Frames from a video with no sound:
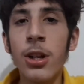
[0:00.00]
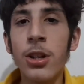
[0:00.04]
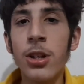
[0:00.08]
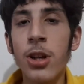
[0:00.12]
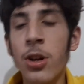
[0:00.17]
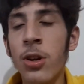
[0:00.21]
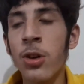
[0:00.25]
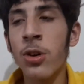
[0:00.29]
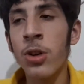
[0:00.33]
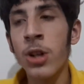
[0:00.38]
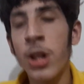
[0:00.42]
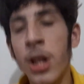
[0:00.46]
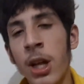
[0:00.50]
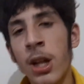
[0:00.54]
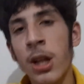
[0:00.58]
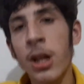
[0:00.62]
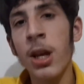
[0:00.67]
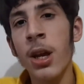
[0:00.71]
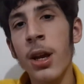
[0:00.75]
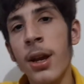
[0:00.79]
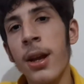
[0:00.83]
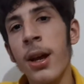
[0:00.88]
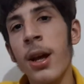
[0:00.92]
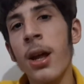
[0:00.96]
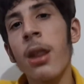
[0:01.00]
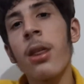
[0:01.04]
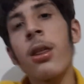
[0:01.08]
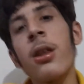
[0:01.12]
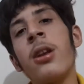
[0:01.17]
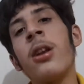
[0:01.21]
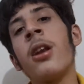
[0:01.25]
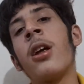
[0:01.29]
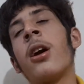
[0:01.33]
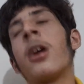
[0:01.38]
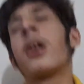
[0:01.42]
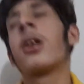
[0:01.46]
चलो देखते हैं क्या
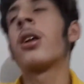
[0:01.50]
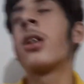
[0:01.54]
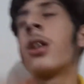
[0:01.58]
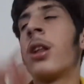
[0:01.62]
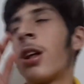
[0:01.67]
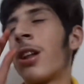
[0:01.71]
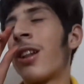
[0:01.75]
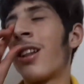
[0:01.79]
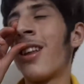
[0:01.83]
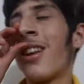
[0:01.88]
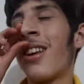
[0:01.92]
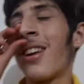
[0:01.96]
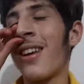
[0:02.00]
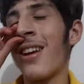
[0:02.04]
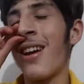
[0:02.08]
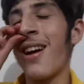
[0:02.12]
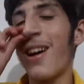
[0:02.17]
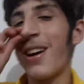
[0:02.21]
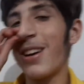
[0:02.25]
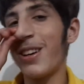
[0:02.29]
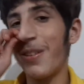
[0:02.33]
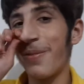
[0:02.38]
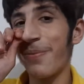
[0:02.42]
सीने आगे देखते हैं क्या